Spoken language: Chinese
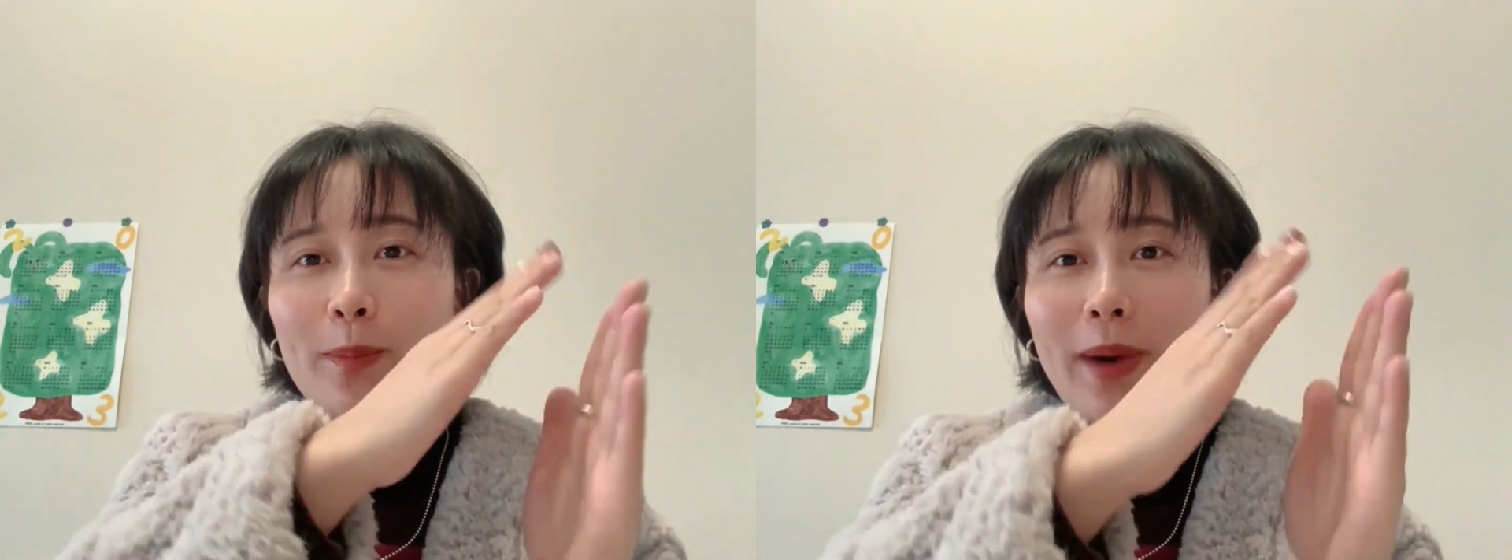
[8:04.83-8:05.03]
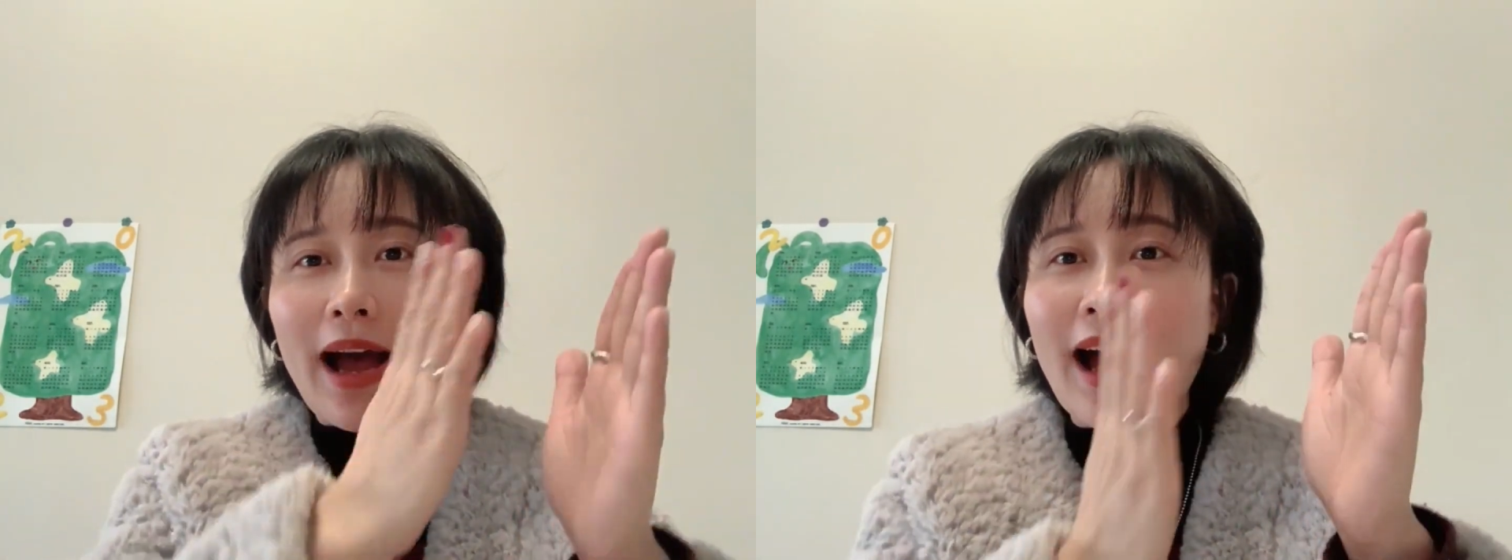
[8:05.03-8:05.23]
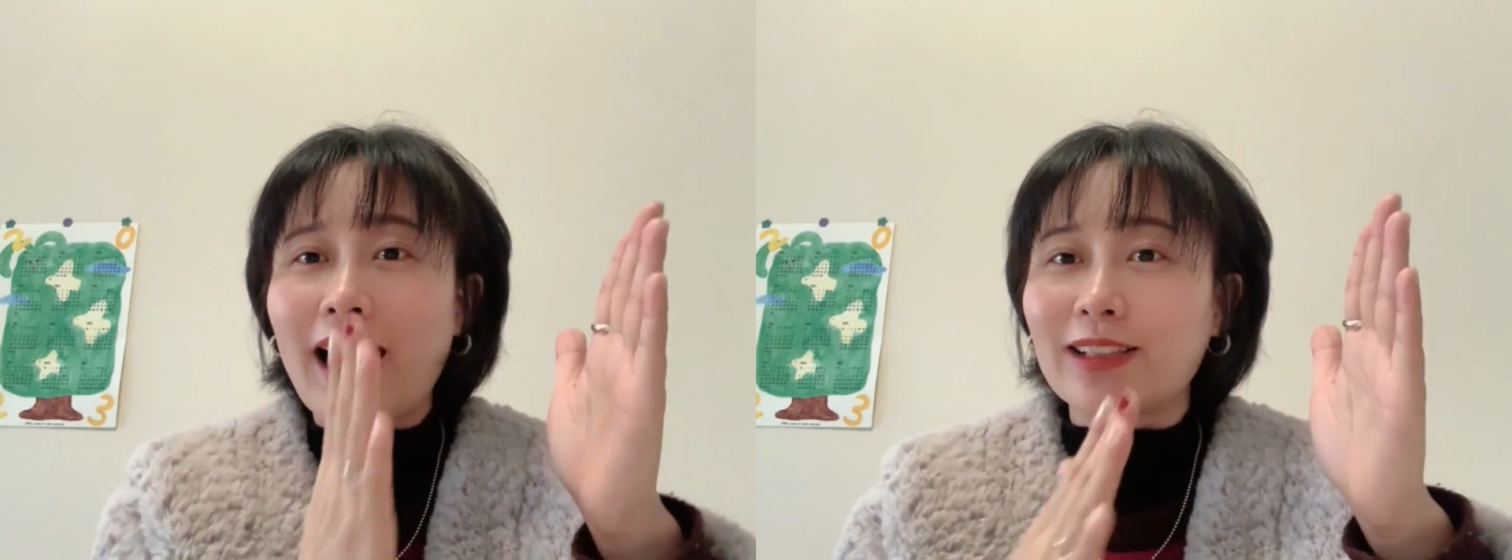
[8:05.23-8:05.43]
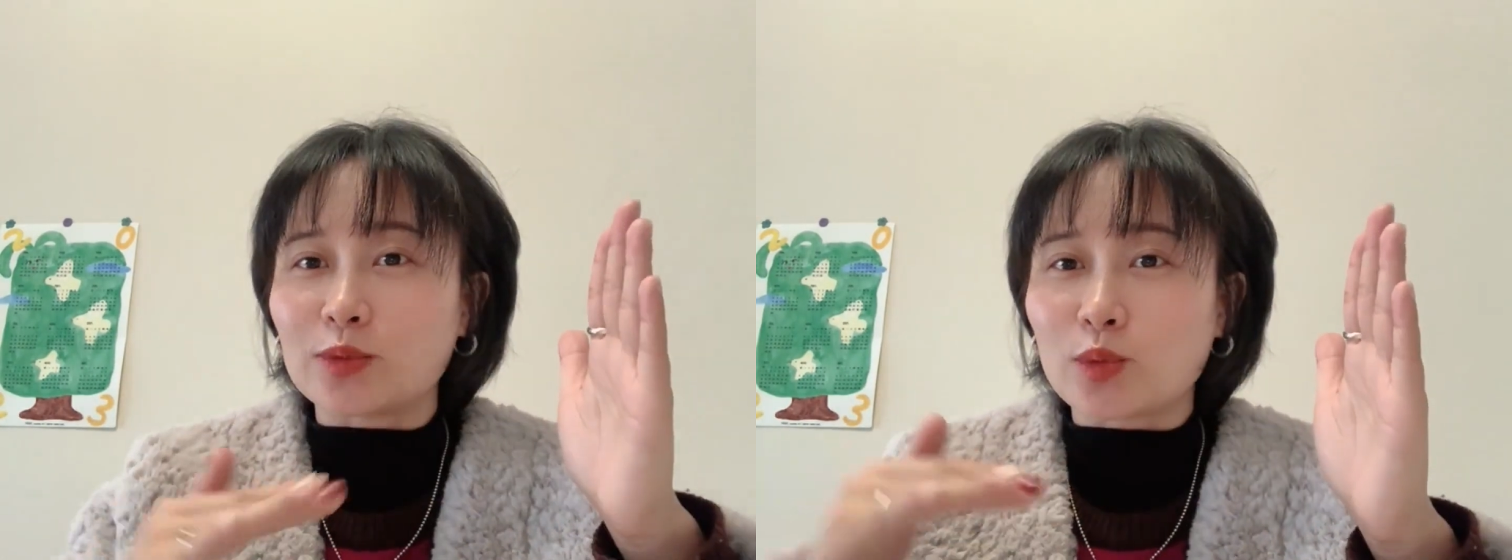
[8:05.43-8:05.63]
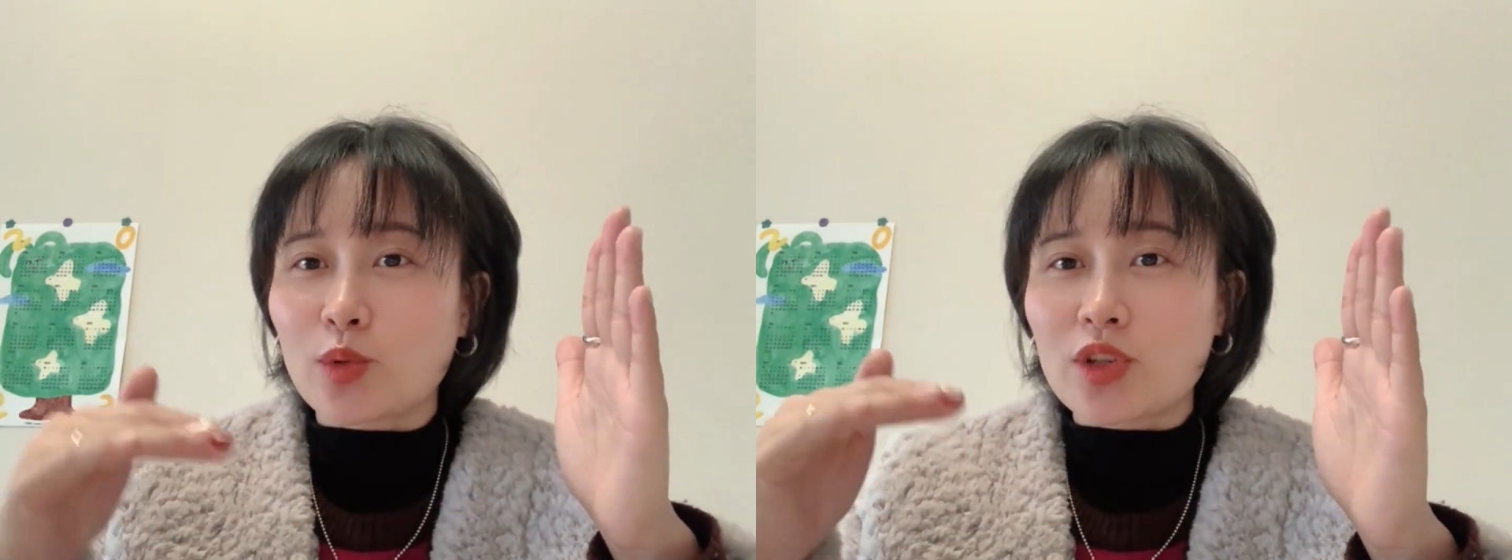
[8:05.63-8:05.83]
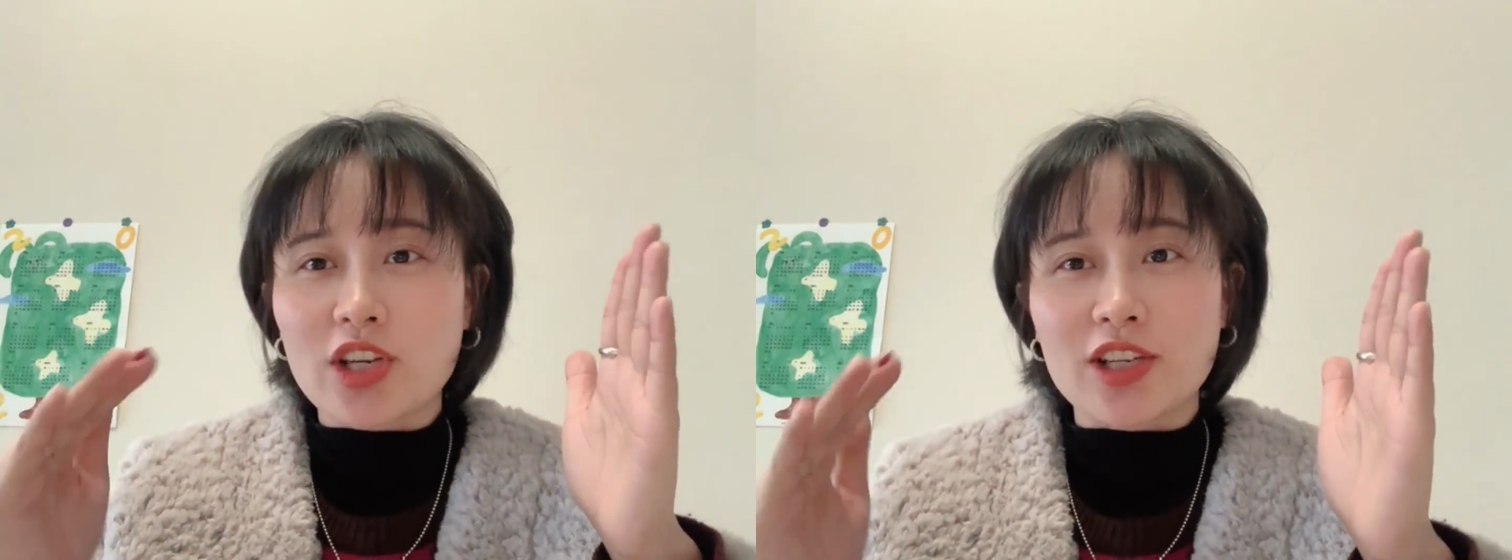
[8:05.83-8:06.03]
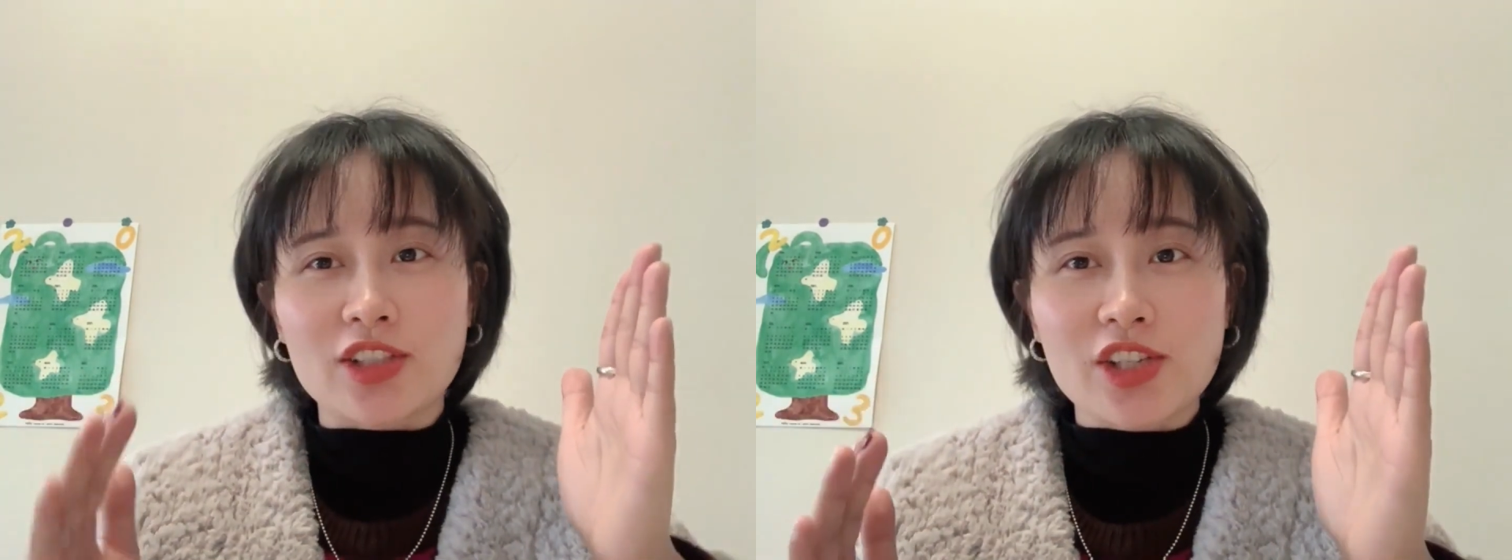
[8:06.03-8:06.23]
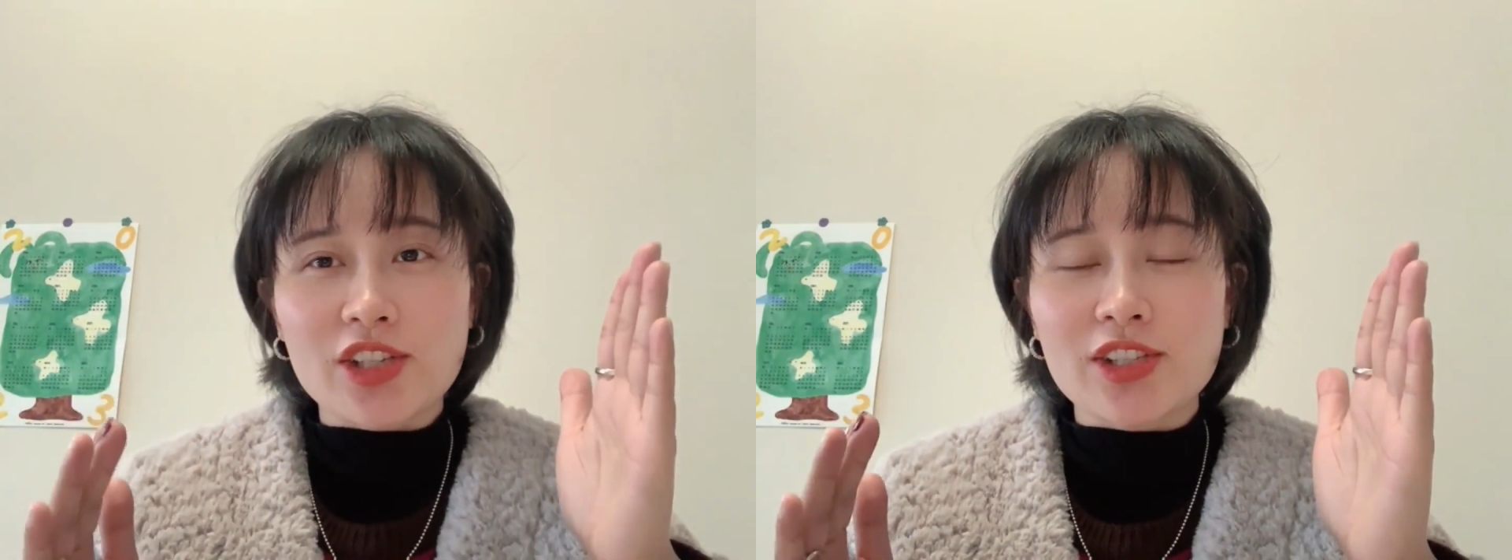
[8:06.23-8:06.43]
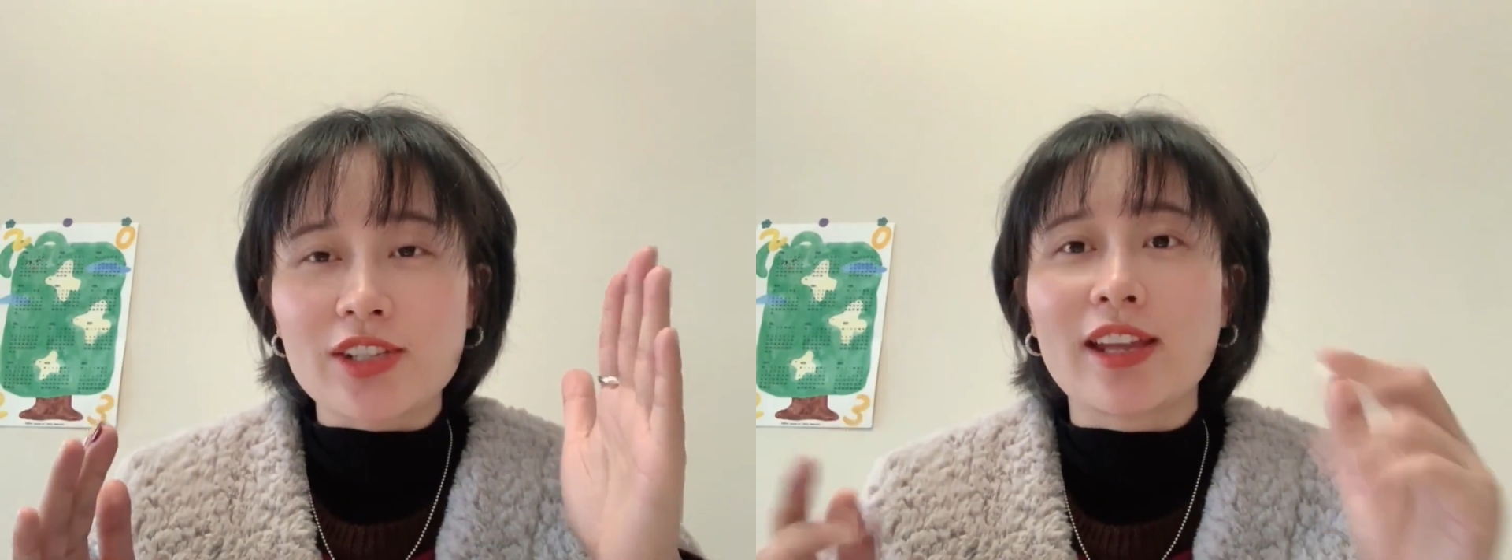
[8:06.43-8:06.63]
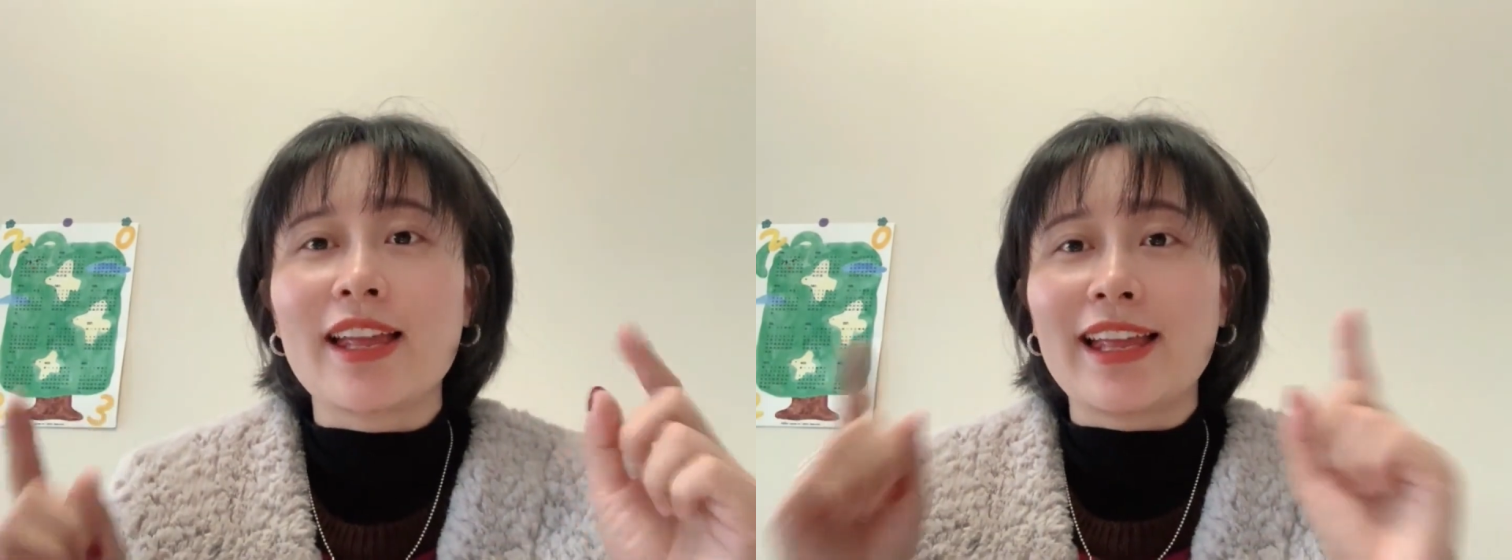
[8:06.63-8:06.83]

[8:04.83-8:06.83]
把很多城市